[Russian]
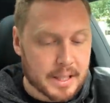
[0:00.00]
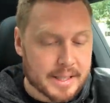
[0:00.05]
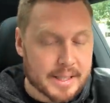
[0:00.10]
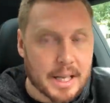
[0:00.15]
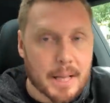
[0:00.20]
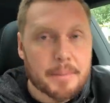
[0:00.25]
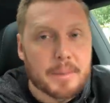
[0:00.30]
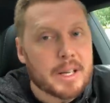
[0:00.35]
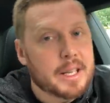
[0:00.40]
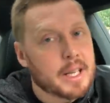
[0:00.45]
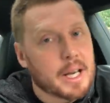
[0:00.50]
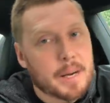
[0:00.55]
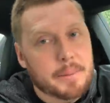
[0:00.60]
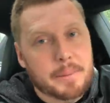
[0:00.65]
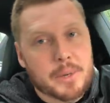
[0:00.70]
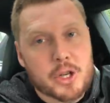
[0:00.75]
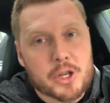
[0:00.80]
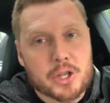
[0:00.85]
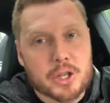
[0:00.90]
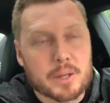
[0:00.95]
Самое
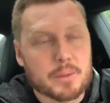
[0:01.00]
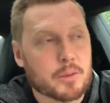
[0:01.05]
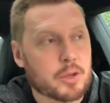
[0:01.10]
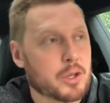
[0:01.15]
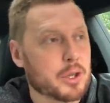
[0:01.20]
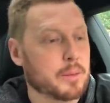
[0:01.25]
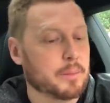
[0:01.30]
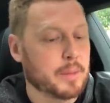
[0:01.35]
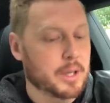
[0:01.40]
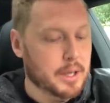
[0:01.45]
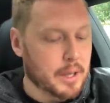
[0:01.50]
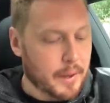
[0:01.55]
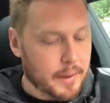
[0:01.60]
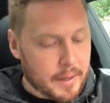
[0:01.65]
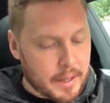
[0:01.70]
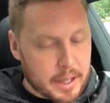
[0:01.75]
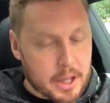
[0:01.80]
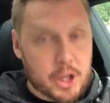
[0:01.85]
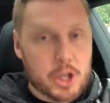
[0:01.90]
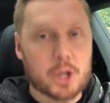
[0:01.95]
необычное может быть.
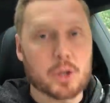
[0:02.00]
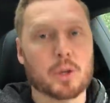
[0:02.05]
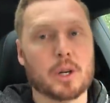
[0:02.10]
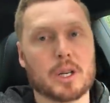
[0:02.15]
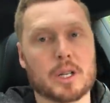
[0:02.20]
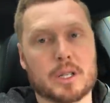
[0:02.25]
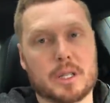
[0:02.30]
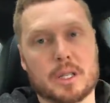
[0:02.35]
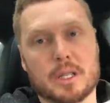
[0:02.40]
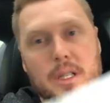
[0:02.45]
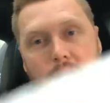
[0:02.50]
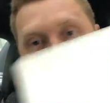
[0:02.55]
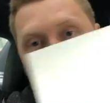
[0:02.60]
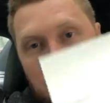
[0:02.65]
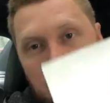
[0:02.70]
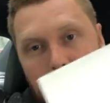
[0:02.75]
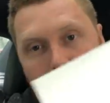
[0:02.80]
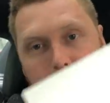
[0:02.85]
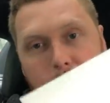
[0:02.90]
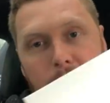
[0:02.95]
Еще раз, э,